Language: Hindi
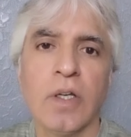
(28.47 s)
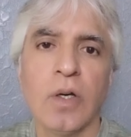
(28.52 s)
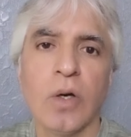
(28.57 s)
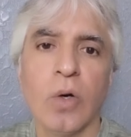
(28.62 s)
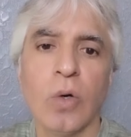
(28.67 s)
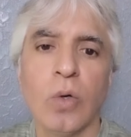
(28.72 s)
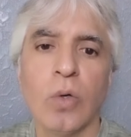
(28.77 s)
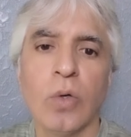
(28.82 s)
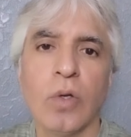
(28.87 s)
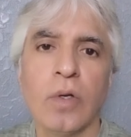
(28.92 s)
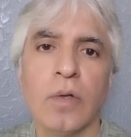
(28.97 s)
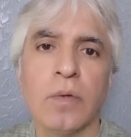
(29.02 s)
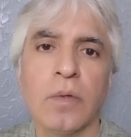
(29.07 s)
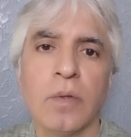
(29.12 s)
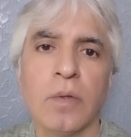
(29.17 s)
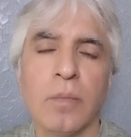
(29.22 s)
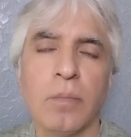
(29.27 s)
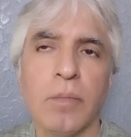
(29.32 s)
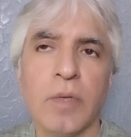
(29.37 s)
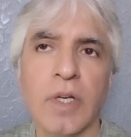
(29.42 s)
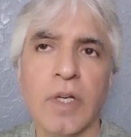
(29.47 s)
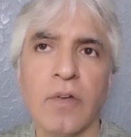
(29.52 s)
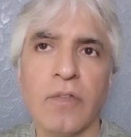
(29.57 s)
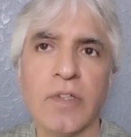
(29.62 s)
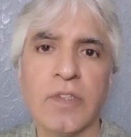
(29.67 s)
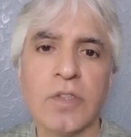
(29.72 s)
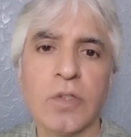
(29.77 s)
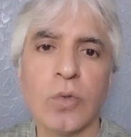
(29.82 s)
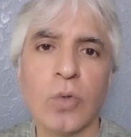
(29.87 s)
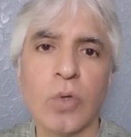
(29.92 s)
और मेरा
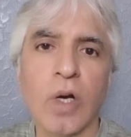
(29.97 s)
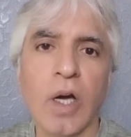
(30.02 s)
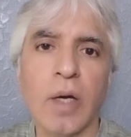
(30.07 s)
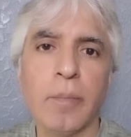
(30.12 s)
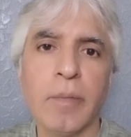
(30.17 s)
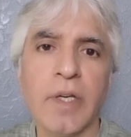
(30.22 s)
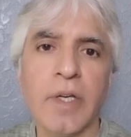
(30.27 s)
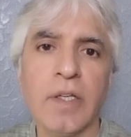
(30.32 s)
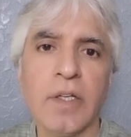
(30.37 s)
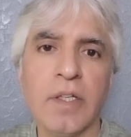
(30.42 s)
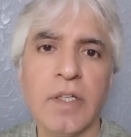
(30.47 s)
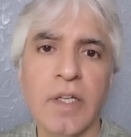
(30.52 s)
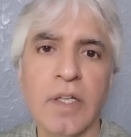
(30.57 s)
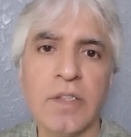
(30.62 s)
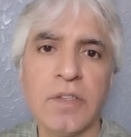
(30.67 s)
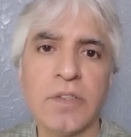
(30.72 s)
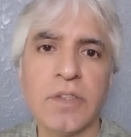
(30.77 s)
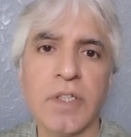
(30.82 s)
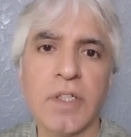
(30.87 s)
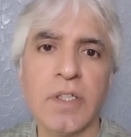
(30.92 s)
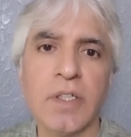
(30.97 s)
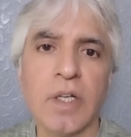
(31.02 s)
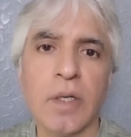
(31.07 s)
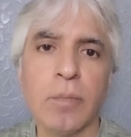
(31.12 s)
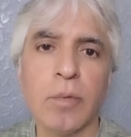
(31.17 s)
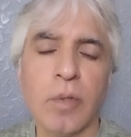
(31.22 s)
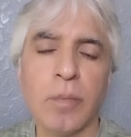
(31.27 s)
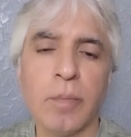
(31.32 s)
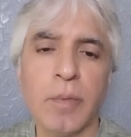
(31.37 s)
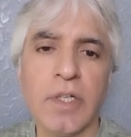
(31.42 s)
वैसे तो काम है रियल इस्टेट का
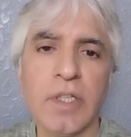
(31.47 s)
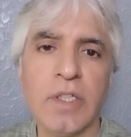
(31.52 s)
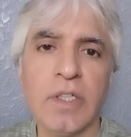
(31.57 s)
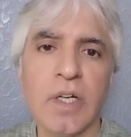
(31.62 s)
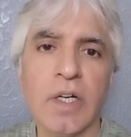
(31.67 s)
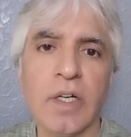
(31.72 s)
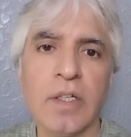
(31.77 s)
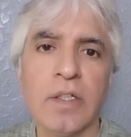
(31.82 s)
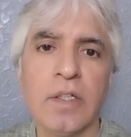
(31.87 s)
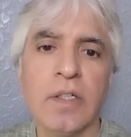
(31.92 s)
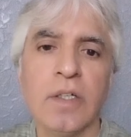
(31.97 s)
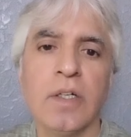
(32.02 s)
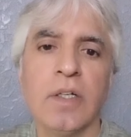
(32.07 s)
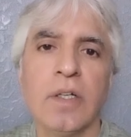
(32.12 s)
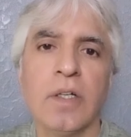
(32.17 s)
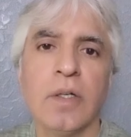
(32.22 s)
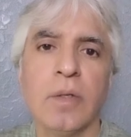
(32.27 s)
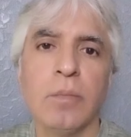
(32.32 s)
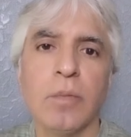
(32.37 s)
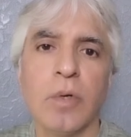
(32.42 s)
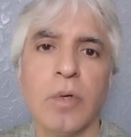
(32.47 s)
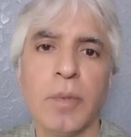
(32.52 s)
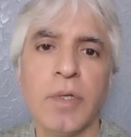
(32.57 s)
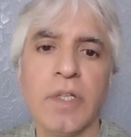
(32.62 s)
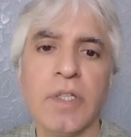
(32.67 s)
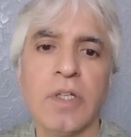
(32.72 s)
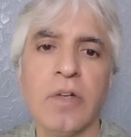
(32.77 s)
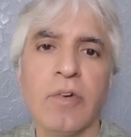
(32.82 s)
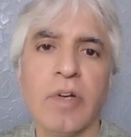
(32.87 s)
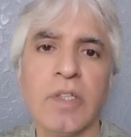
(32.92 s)
प्रॉपर्टी का प्रॉपर्टी
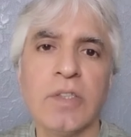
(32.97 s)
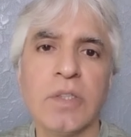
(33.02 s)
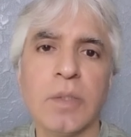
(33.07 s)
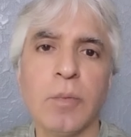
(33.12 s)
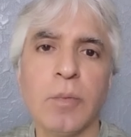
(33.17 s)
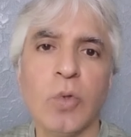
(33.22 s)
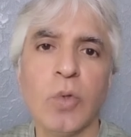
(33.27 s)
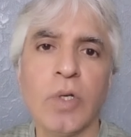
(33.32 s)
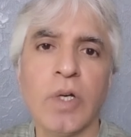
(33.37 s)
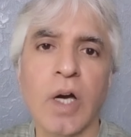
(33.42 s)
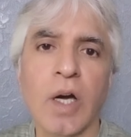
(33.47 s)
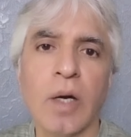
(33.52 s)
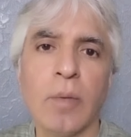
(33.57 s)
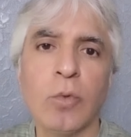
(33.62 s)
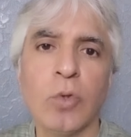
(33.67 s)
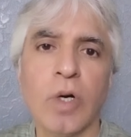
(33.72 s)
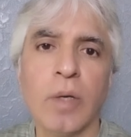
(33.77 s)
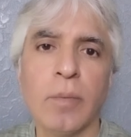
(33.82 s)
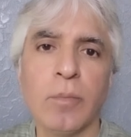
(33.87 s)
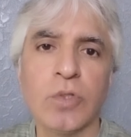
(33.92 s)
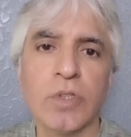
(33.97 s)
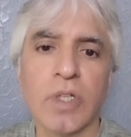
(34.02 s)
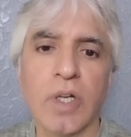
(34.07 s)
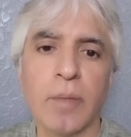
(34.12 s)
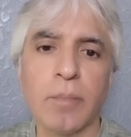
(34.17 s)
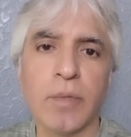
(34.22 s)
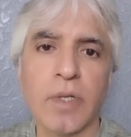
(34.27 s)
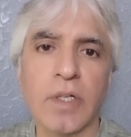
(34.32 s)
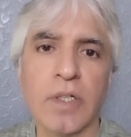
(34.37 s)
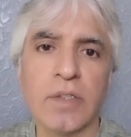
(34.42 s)
के हवाले से भी कोई काम हो आप मुझसे
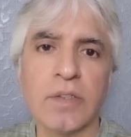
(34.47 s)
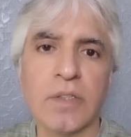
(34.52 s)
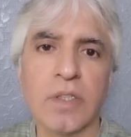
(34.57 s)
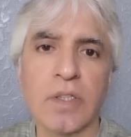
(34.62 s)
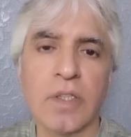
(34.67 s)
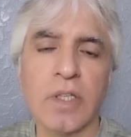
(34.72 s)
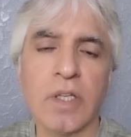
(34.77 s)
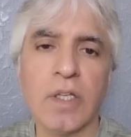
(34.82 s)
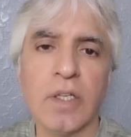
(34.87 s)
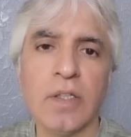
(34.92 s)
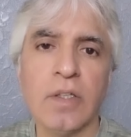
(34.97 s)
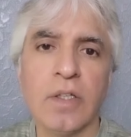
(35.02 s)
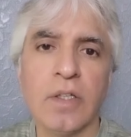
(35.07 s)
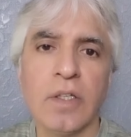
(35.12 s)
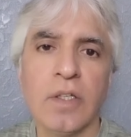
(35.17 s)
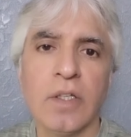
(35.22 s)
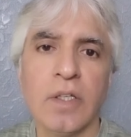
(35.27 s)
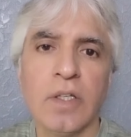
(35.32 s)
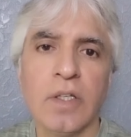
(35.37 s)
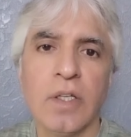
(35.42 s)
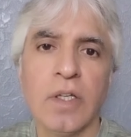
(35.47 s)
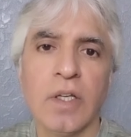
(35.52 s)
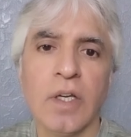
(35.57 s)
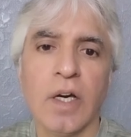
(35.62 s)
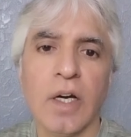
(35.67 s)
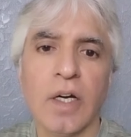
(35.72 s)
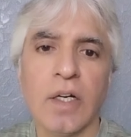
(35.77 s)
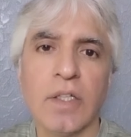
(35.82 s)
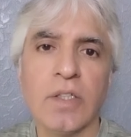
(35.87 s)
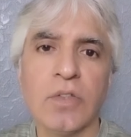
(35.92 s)
रब्ता कर सकते हैं
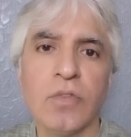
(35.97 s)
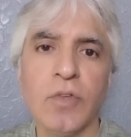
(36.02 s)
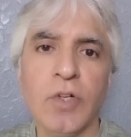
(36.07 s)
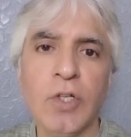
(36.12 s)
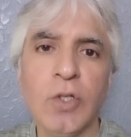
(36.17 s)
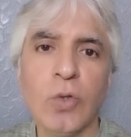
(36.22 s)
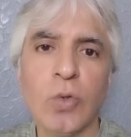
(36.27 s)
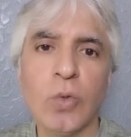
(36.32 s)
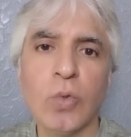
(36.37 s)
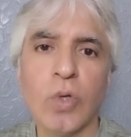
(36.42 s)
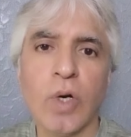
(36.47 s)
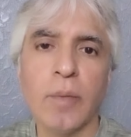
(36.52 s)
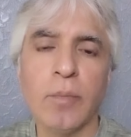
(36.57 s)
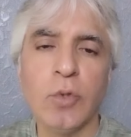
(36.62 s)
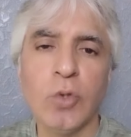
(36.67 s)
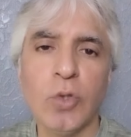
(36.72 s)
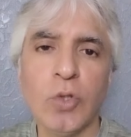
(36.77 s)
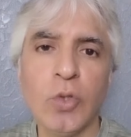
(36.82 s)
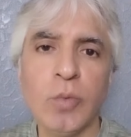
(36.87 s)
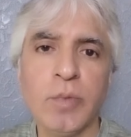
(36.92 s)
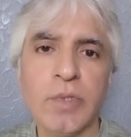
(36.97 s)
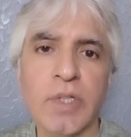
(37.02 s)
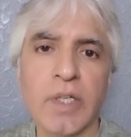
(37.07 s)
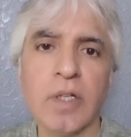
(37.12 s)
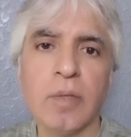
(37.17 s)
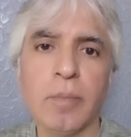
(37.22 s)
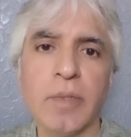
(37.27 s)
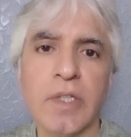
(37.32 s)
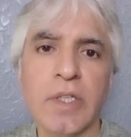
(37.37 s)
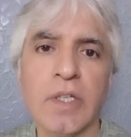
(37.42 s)
अगर इस वीडियो को आप यूट्यूब चैनल
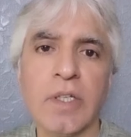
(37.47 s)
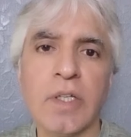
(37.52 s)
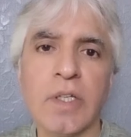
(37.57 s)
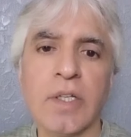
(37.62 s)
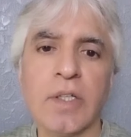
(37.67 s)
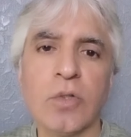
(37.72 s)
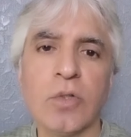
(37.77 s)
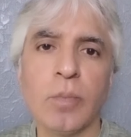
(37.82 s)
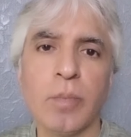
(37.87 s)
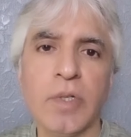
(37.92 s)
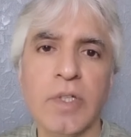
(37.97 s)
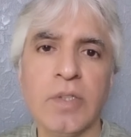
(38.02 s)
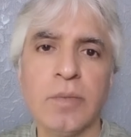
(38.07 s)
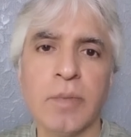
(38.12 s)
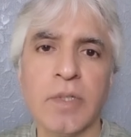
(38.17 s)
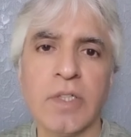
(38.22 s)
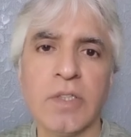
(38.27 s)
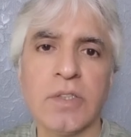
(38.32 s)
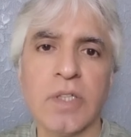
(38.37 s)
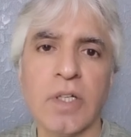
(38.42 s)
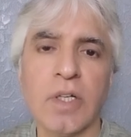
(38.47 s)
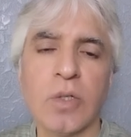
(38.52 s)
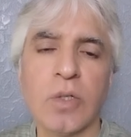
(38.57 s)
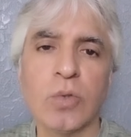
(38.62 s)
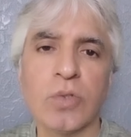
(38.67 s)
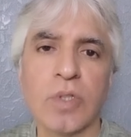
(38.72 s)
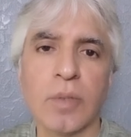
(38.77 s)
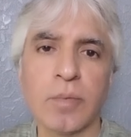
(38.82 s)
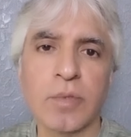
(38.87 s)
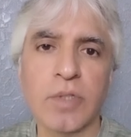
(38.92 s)
पर देख रहे हैं तो प्लीज़ मेरे चैनल को
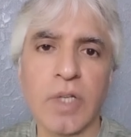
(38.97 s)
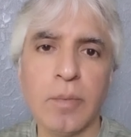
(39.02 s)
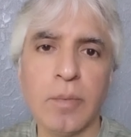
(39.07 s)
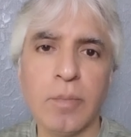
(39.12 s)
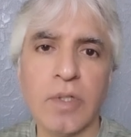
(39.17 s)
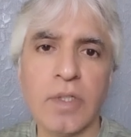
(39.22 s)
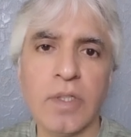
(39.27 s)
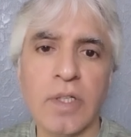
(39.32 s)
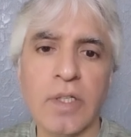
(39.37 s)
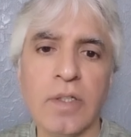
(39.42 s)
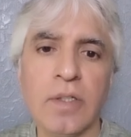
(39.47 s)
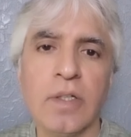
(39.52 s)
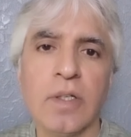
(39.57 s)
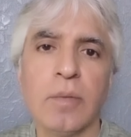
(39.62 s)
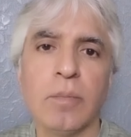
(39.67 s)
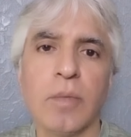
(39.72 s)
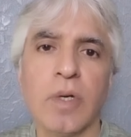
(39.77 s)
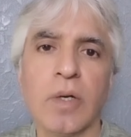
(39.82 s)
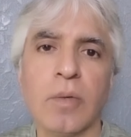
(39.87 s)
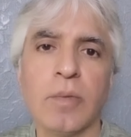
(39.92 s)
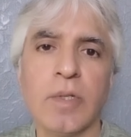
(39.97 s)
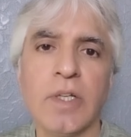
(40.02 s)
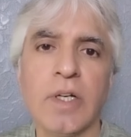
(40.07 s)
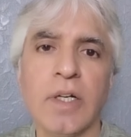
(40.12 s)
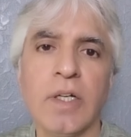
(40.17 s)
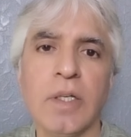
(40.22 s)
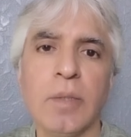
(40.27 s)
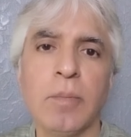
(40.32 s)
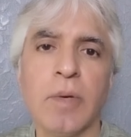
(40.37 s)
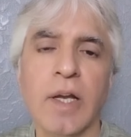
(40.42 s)
सब्सक्राइब कर दें और हल्दी
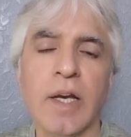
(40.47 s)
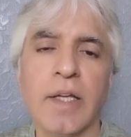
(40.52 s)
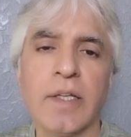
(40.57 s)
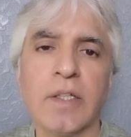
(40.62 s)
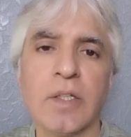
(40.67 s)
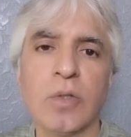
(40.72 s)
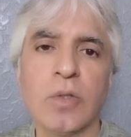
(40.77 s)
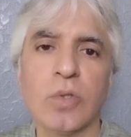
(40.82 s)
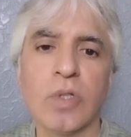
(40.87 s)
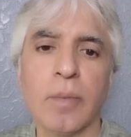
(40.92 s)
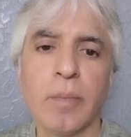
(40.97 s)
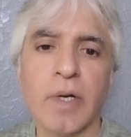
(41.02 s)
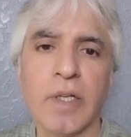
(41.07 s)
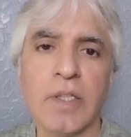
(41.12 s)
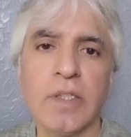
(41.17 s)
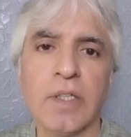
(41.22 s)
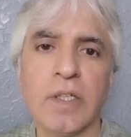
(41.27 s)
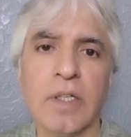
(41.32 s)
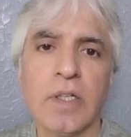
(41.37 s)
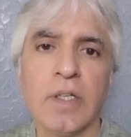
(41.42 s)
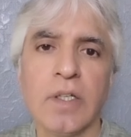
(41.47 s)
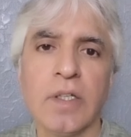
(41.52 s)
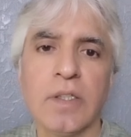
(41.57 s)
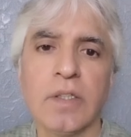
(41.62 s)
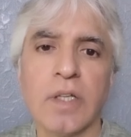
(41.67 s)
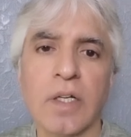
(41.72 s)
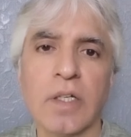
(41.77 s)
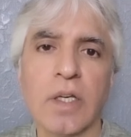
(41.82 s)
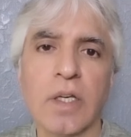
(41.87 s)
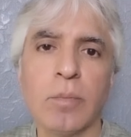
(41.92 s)
घंटी बेल आइकन को दबा दें
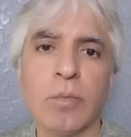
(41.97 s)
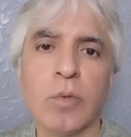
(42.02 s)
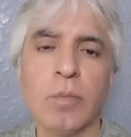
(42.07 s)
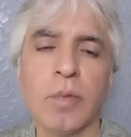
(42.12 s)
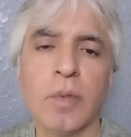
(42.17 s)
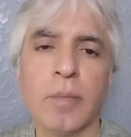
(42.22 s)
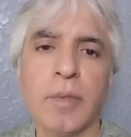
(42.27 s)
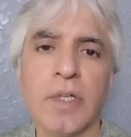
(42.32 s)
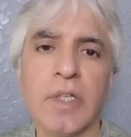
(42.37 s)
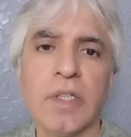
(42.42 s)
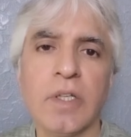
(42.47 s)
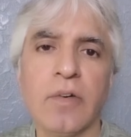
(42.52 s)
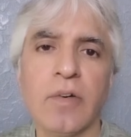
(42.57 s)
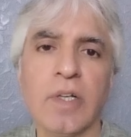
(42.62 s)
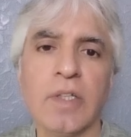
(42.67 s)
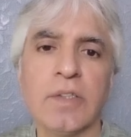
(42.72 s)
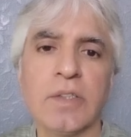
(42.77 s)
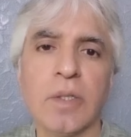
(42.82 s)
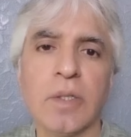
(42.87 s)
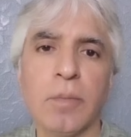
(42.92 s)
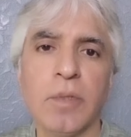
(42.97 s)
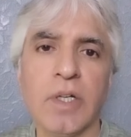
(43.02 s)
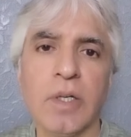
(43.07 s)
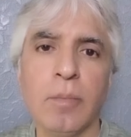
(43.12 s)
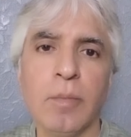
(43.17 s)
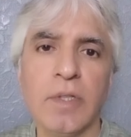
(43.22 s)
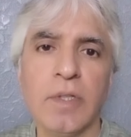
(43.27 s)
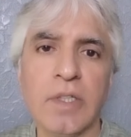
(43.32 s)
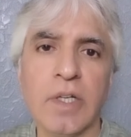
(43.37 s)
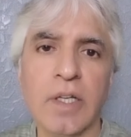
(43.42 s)
ताकि आपको प्रॉपर्टी के हवाले से अपडेट
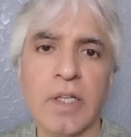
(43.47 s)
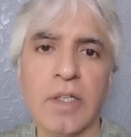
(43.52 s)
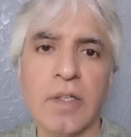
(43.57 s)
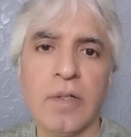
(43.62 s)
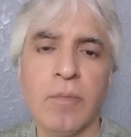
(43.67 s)
मिलती रहे